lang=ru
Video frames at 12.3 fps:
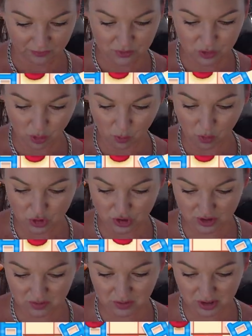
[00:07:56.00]
Все
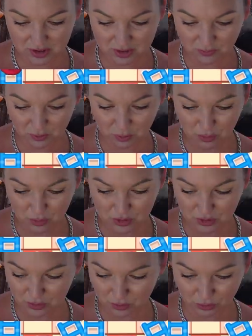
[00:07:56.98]
может измениться в любую
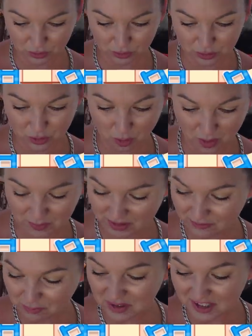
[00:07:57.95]
секунду. Том
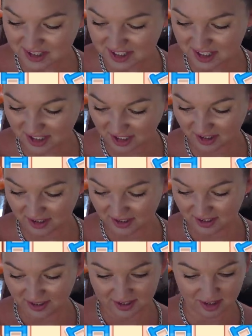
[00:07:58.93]
опять впереди.
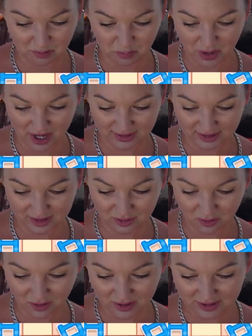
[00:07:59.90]
Ребята,
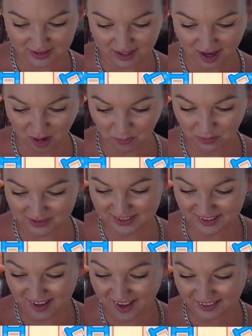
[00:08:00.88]
но я
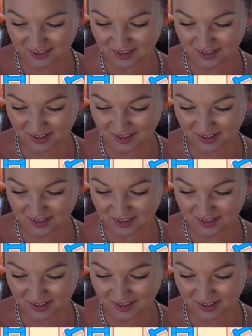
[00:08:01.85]
обогнала